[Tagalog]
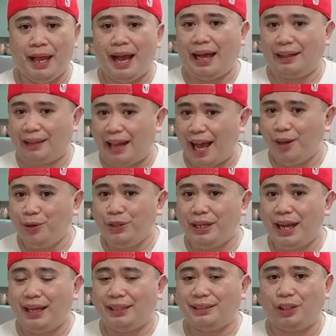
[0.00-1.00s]
At lalo
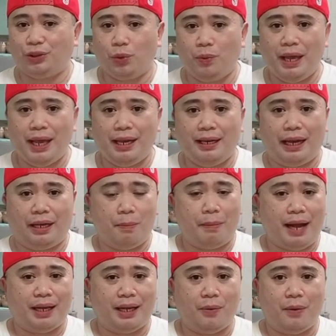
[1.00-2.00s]
na sa tuwing
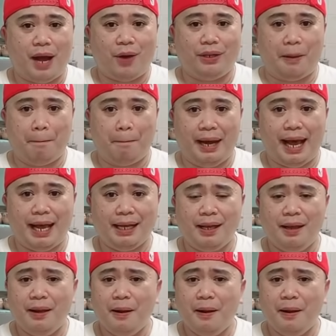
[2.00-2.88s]
naggumagawa ako ng vlog,